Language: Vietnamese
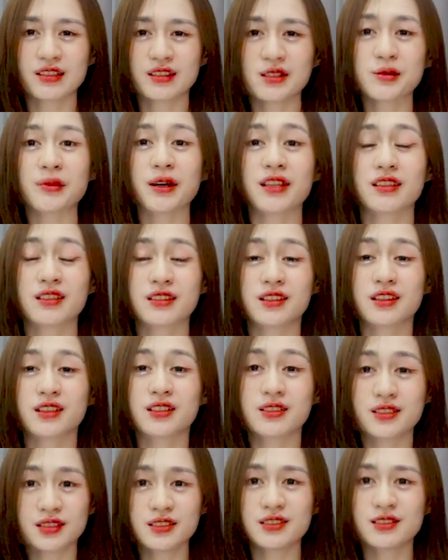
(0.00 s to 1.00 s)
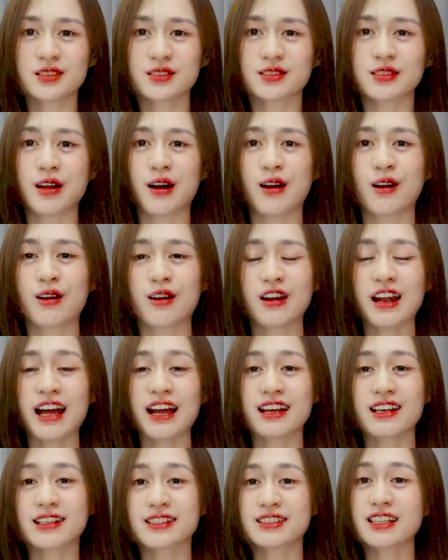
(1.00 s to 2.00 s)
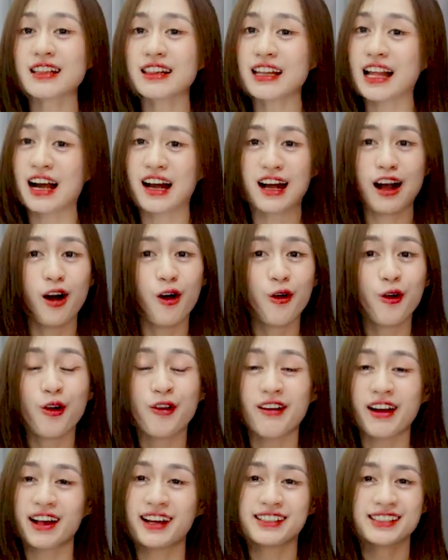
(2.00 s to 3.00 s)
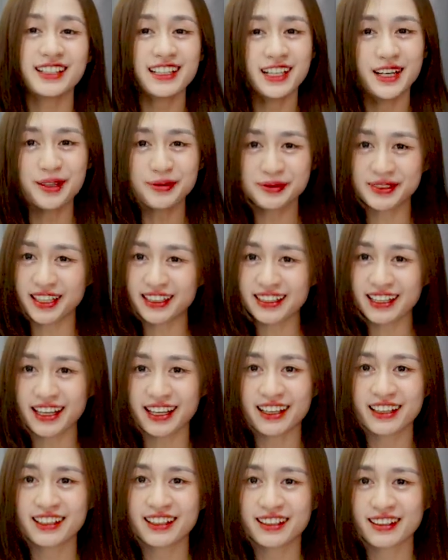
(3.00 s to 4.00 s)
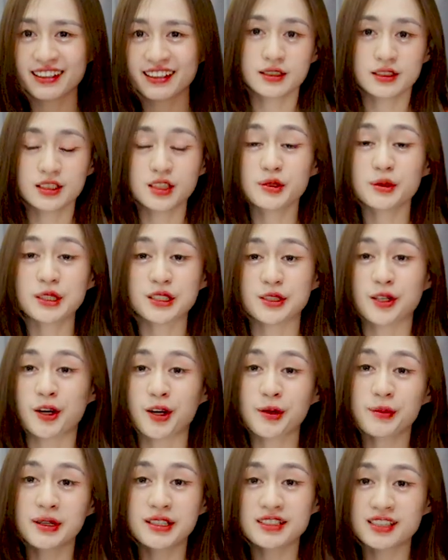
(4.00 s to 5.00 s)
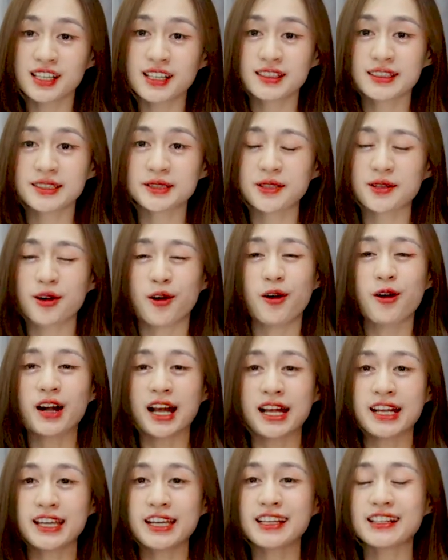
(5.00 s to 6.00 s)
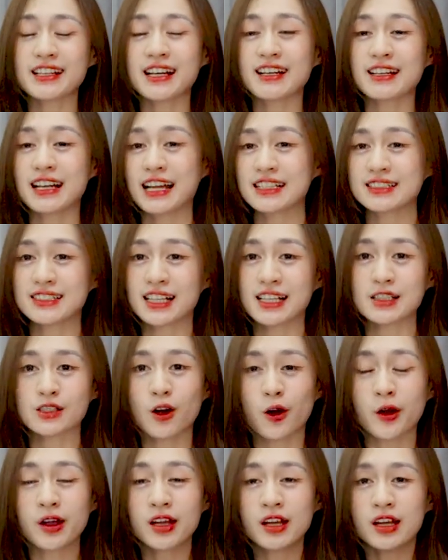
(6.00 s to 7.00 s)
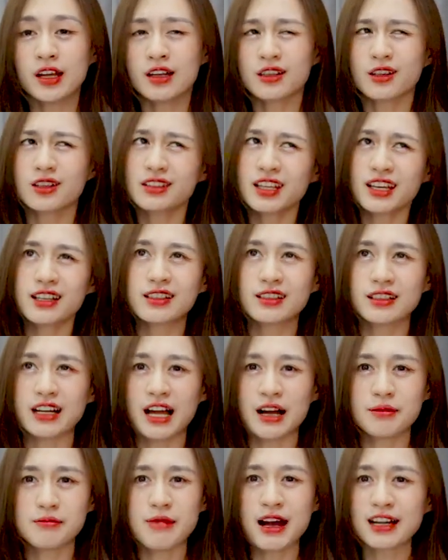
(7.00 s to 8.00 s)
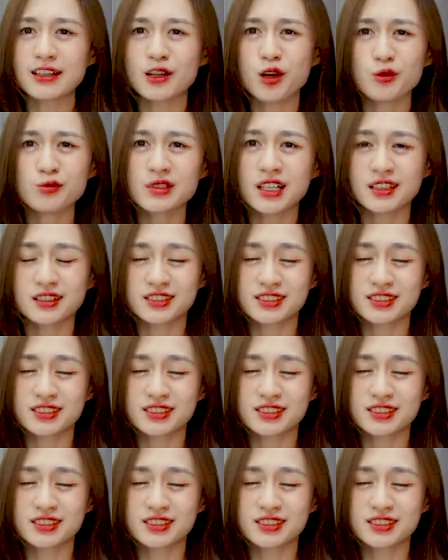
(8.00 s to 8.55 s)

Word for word: nhưng mà thực sự nó lại rất là ngầu và rất là hấp dẫn này như mình nói ở bên trên ấy có cái kỹ năng lái xe giỏi có thể rằng là bạn không nhận